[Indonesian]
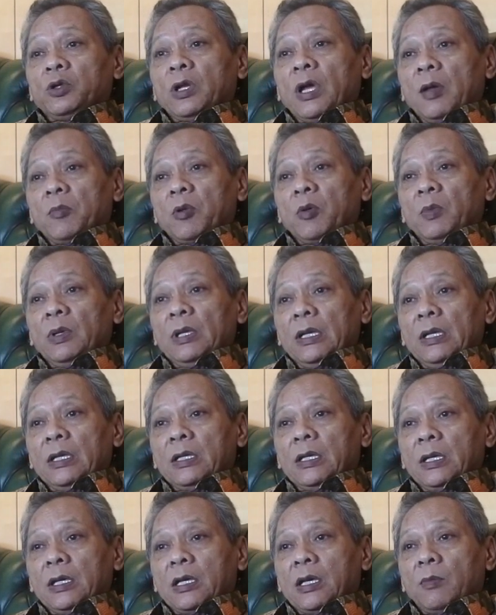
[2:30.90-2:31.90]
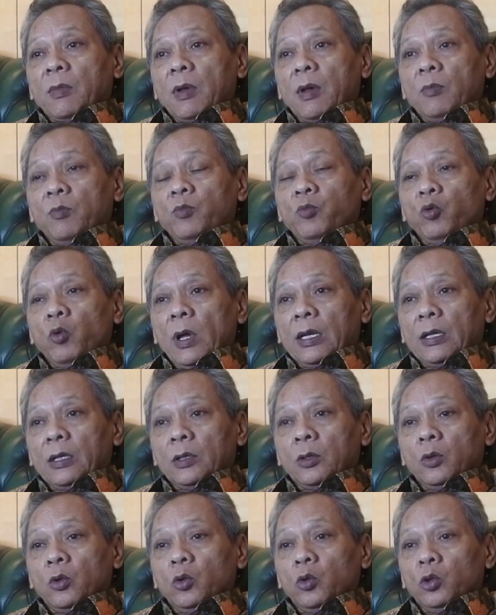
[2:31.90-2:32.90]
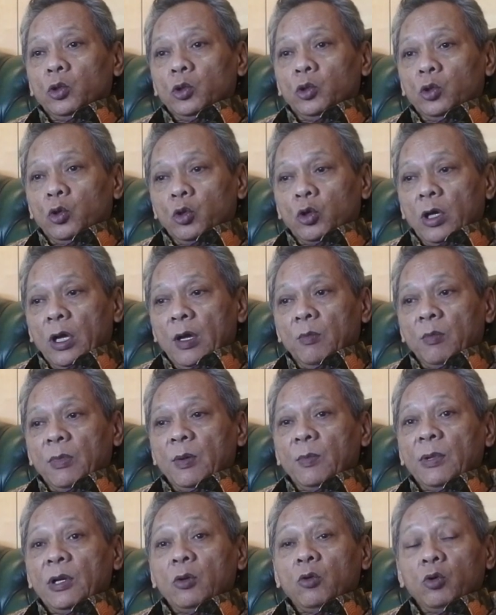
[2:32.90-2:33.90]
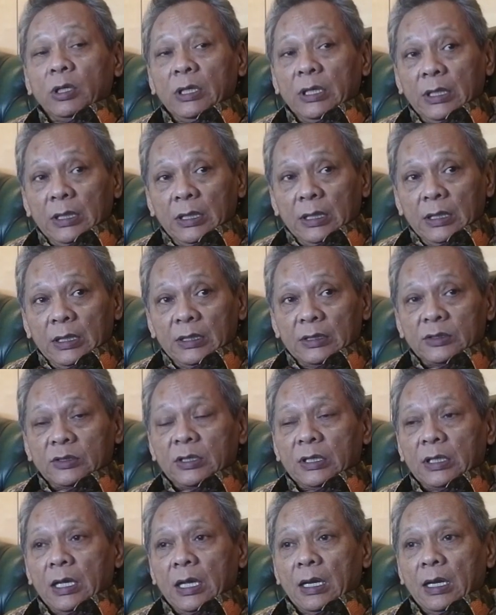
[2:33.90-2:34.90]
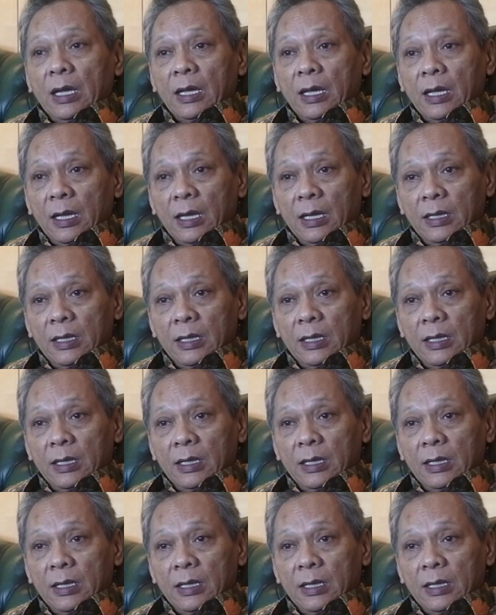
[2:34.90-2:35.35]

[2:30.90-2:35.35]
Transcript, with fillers: Sudah memiliki kemampuan untuk memenuhi segala